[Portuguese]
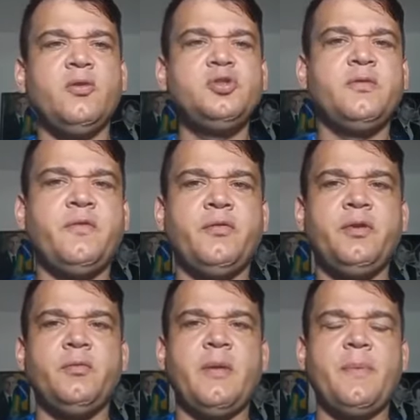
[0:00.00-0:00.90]
Hoje eu
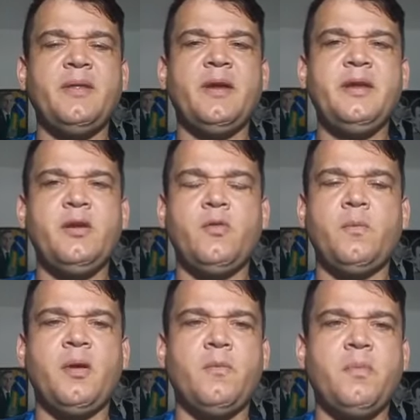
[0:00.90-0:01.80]
fui numa padaria
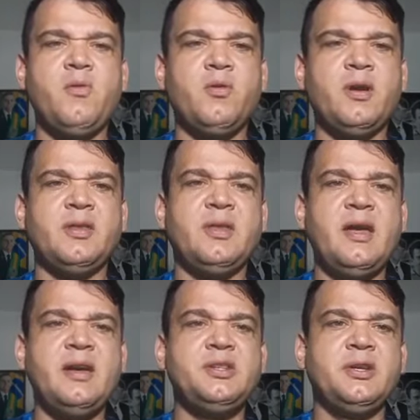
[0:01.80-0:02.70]
comprar um pão agora à
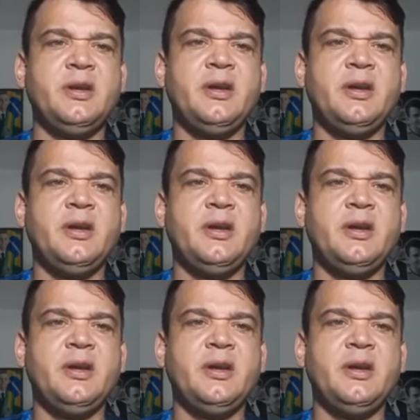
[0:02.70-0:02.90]
tarde.